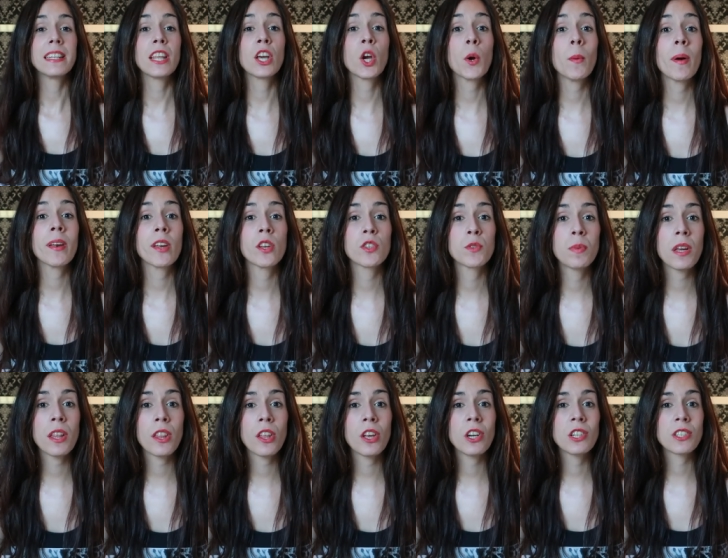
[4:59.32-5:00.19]
Tengo
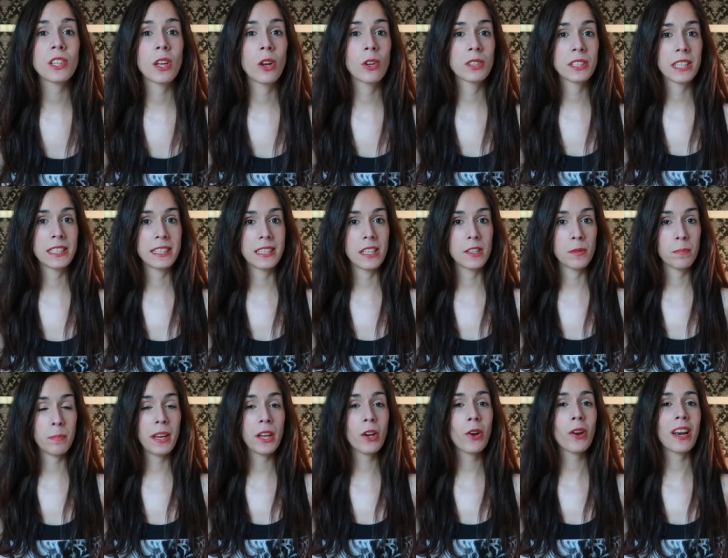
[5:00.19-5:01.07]
varios vídeos en los que te
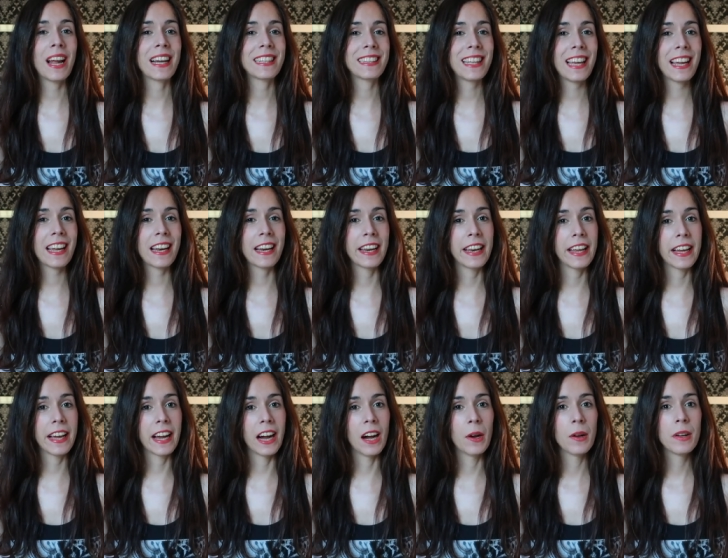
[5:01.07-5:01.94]
explico la
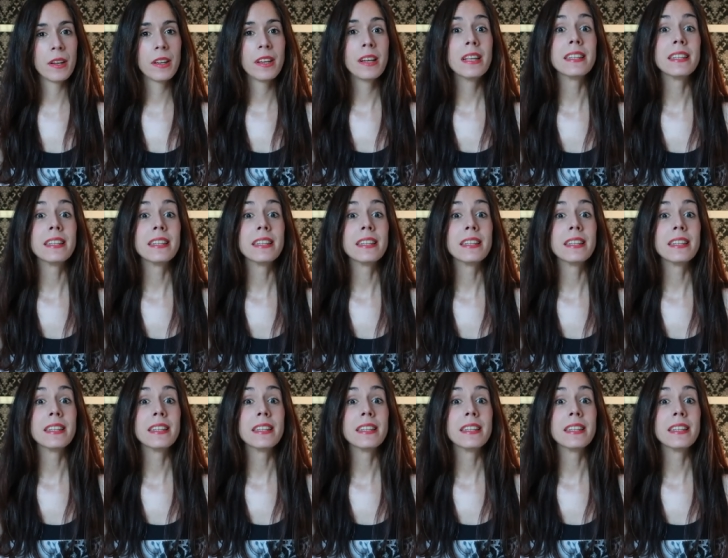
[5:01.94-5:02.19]
técnica.